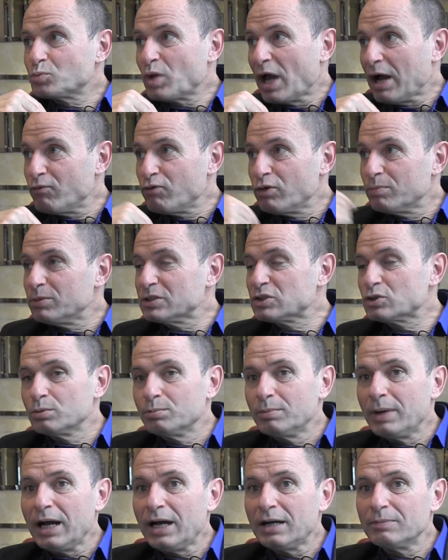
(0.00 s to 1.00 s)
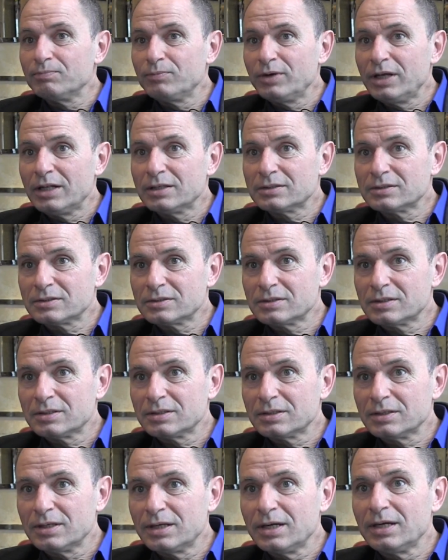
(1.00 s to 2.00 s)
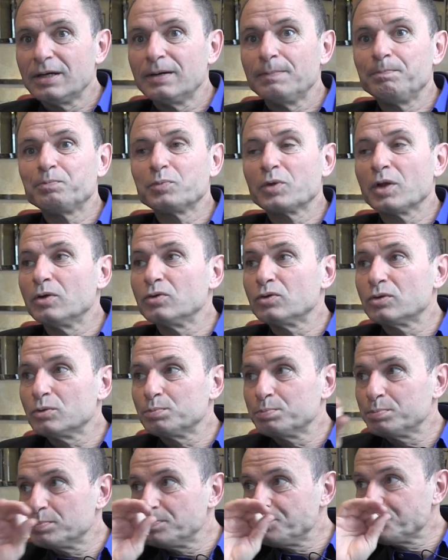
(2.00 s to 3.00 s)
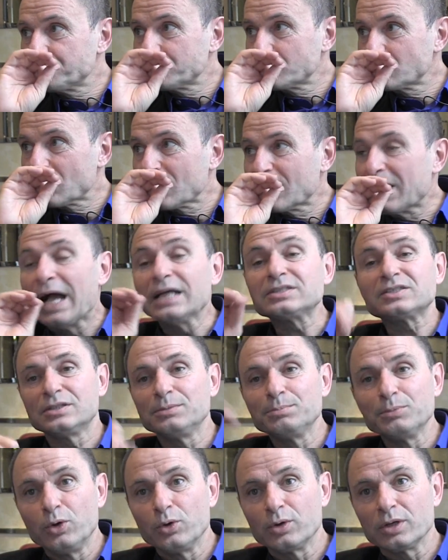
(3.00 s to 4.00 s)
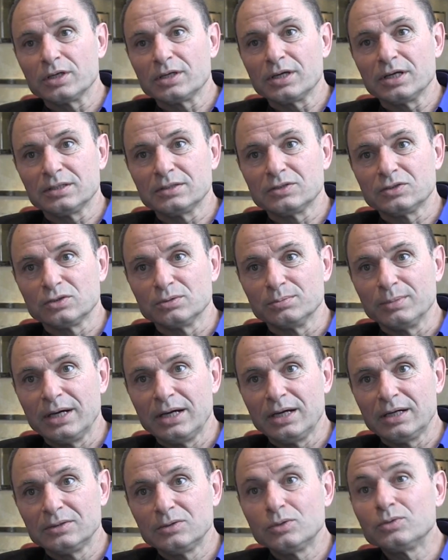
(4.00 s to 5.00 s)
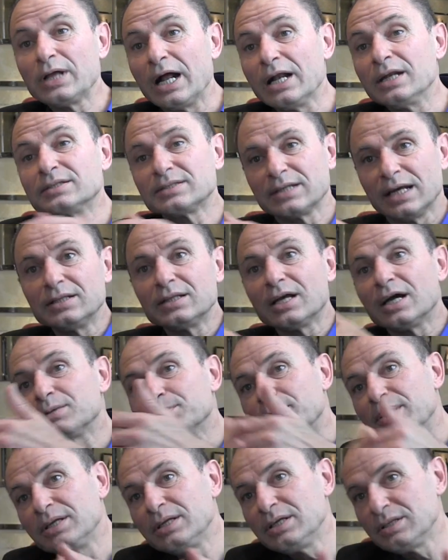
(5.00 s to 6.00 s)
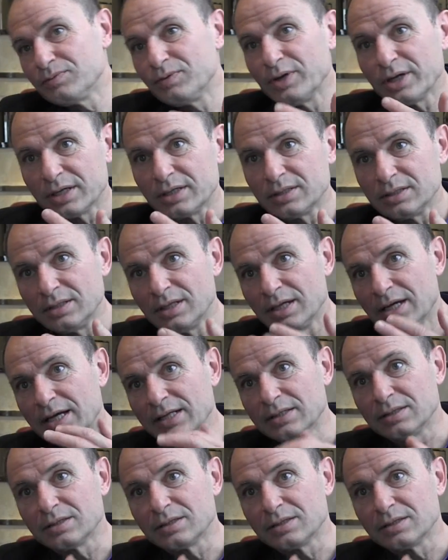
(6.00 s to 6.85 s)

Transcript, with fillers: davon, was du machen willst äh, und du hast die Möglichkeit, es zu machen. Und alles andere hat man nicht wirklich in der